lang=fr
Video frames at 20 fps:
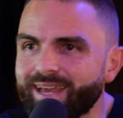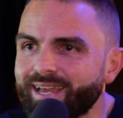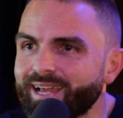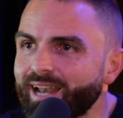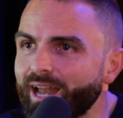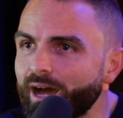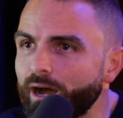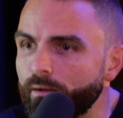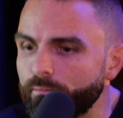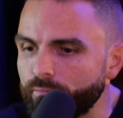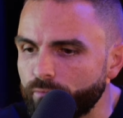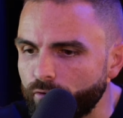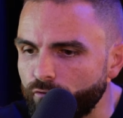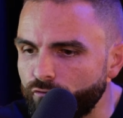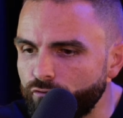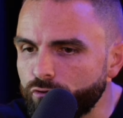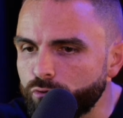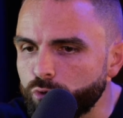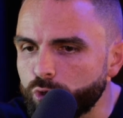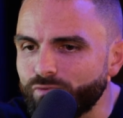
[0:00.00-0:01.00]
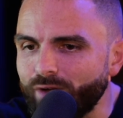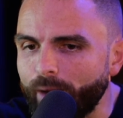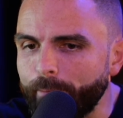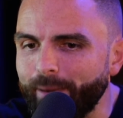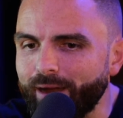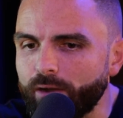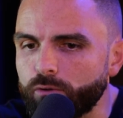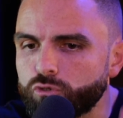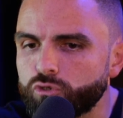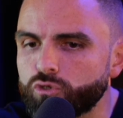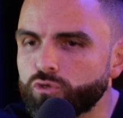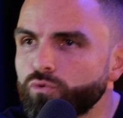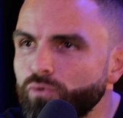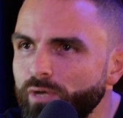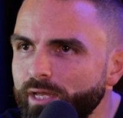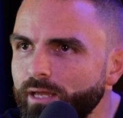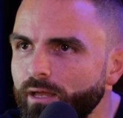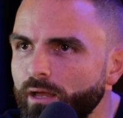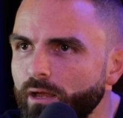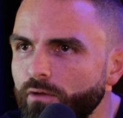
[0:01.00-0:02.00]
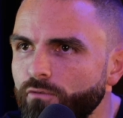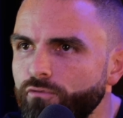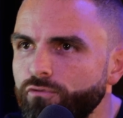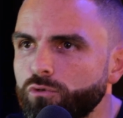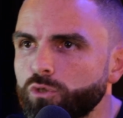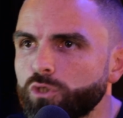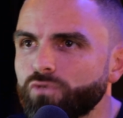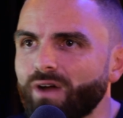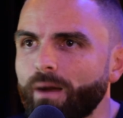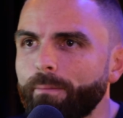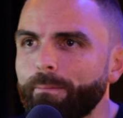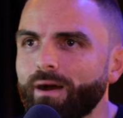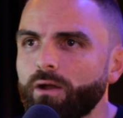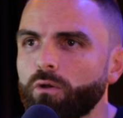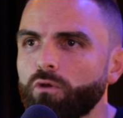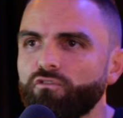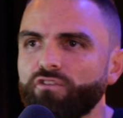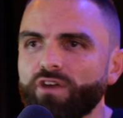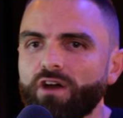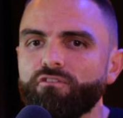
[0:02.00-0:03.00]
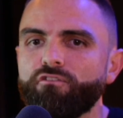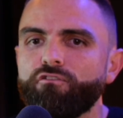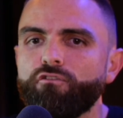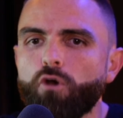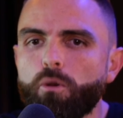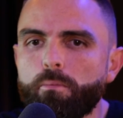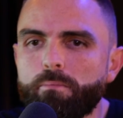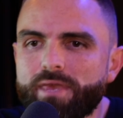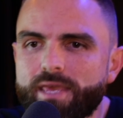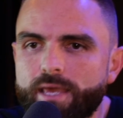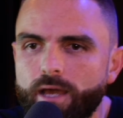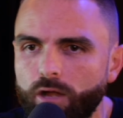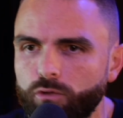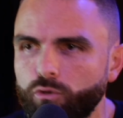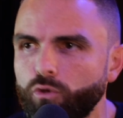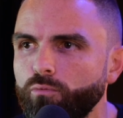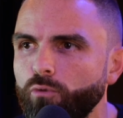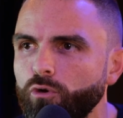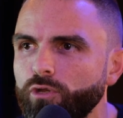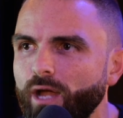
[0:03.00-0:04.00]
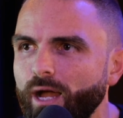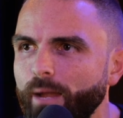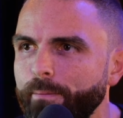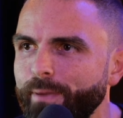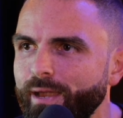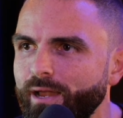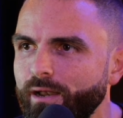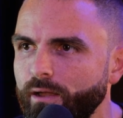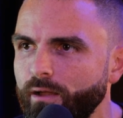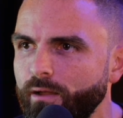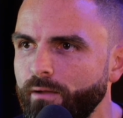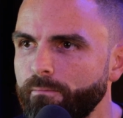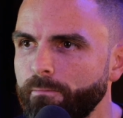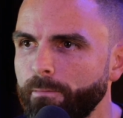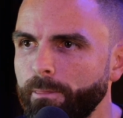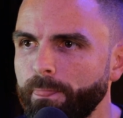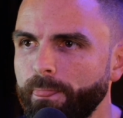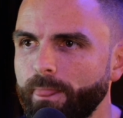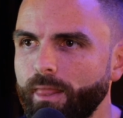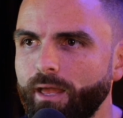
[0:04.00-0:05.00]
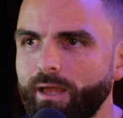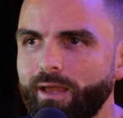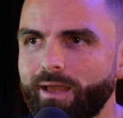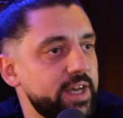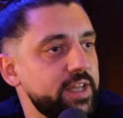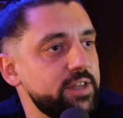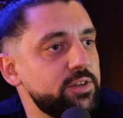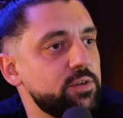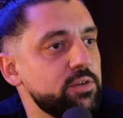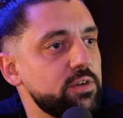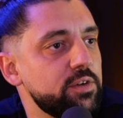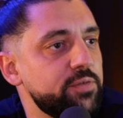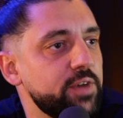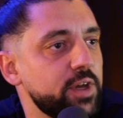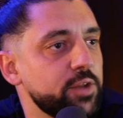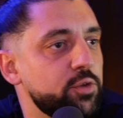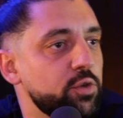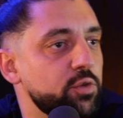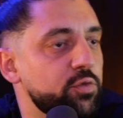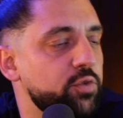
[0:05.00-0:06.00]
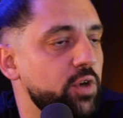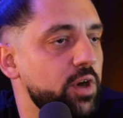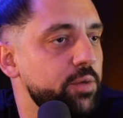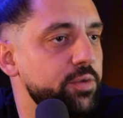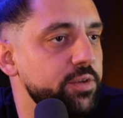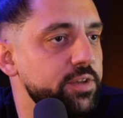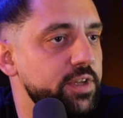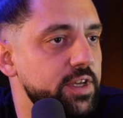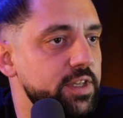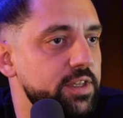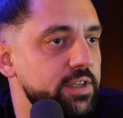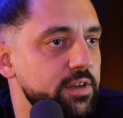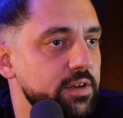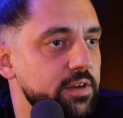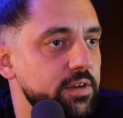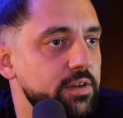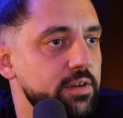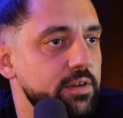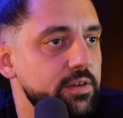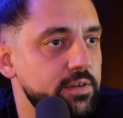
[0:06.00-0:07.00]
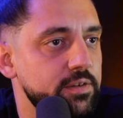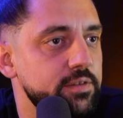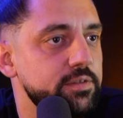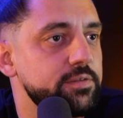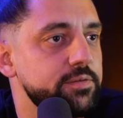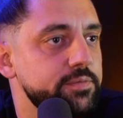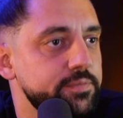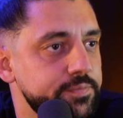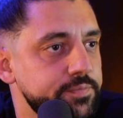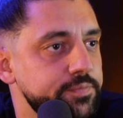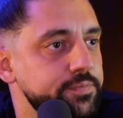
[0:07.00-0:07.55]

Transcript: et là, vu que tu vas pas le saouler, vu que tu vas pas le faire vomir de mots de rappel. 30 fois dans la balade, tu le faire eh deux bah, fois, Le chien, il l'entend deux fois, il